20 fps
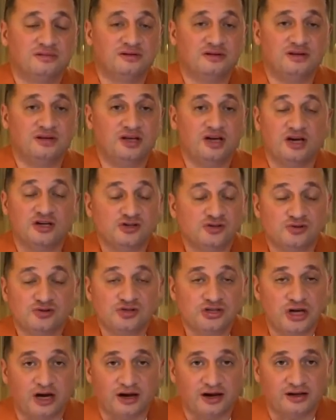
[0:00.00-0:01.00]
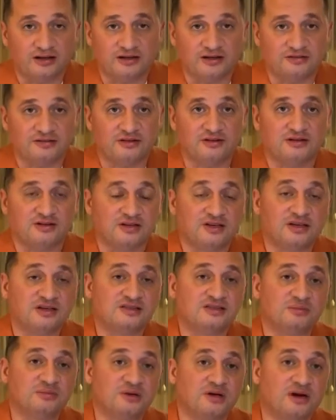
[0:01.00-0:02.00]
не ощущая этого, я
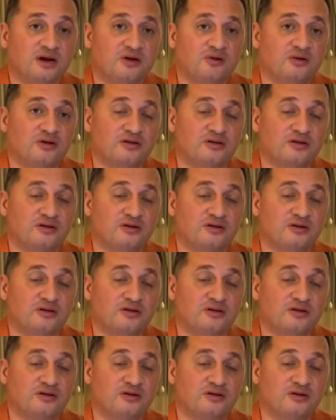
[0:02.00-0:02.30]
забираю